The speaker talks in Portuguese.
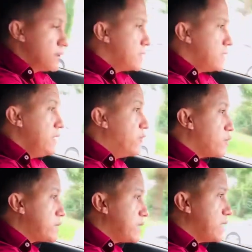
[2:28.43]
e
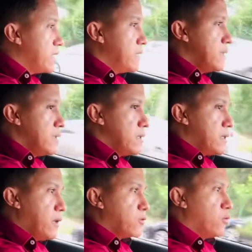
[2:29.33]
você
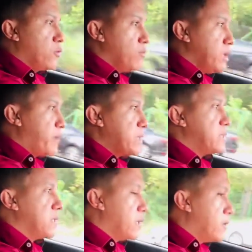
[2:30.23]
ter autonomia para
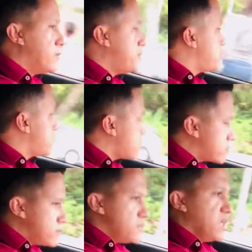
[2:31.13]
dizer não.
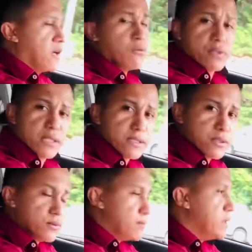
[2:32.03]

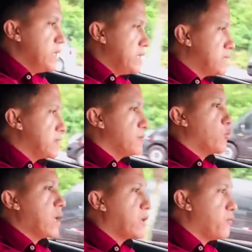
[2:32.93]
Aconteceu, beleza. O
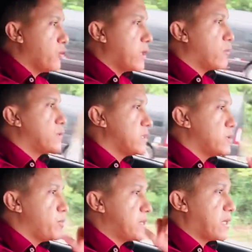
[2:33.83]
que é que foi que
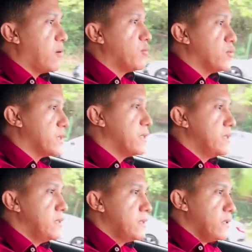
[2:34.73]
aconteceu para esse carro morrer?
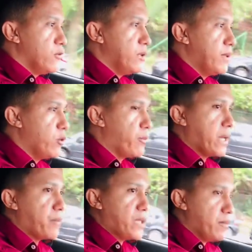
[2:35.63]
Eu liberei o pé
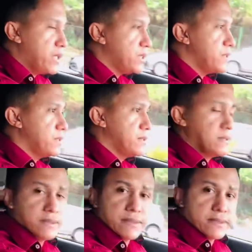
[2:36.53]
rapidamente.
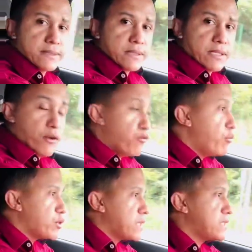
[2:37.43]
Eu fui
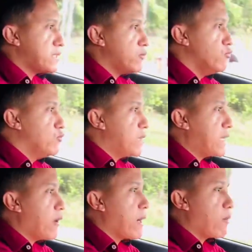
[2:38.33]
botar a segunda e
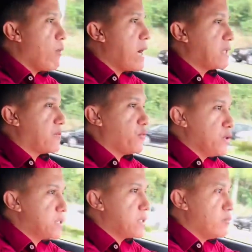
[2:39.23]
caiu a quarta, foi
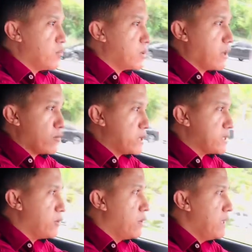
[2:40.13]
isso que
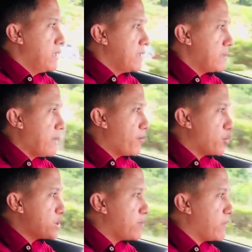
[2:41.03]
aconteceu. A
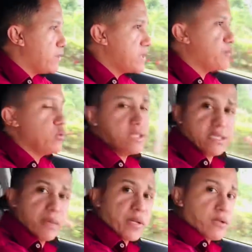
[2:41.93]
próxima vez se
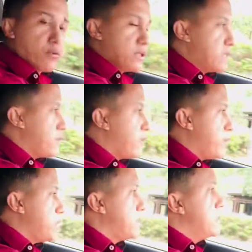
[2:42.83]
policia para não acontecer
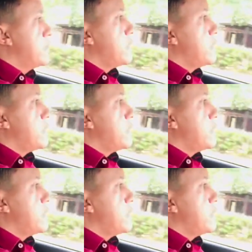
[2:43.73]
novamente. Se